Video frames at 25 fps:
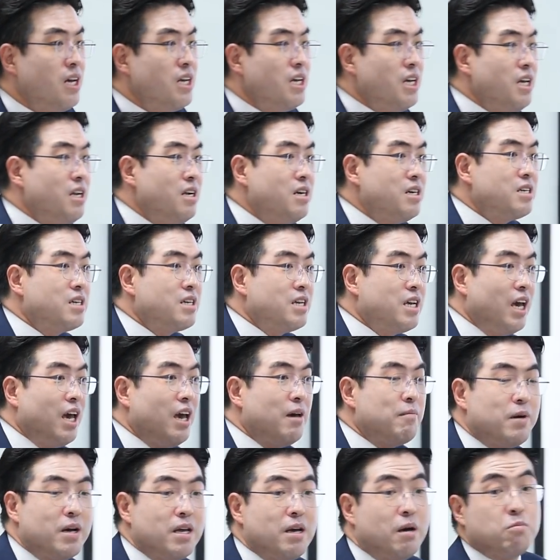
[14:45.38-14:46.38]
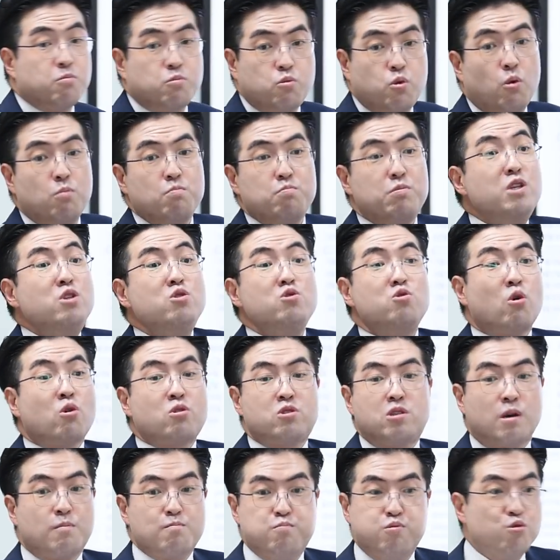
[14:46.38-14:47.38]
이렇게 뭐야 또
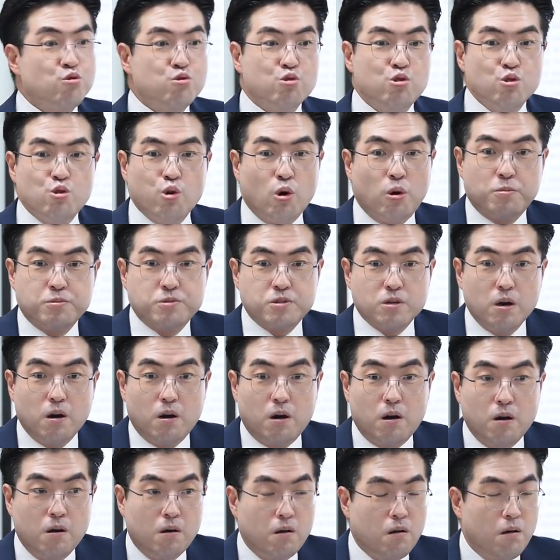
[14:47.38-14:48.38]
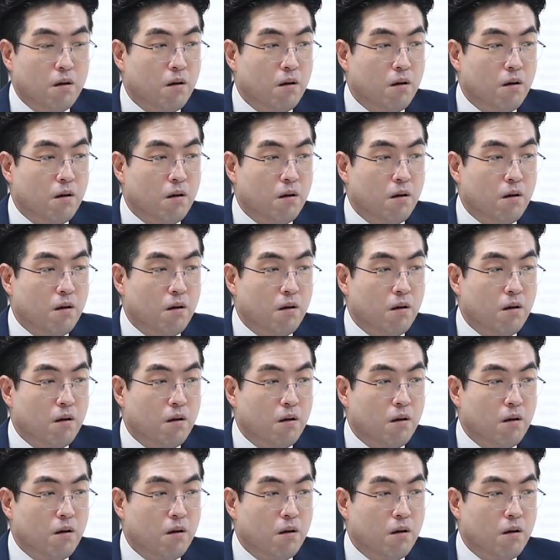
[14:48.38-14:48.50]
민족적 분규도 없어.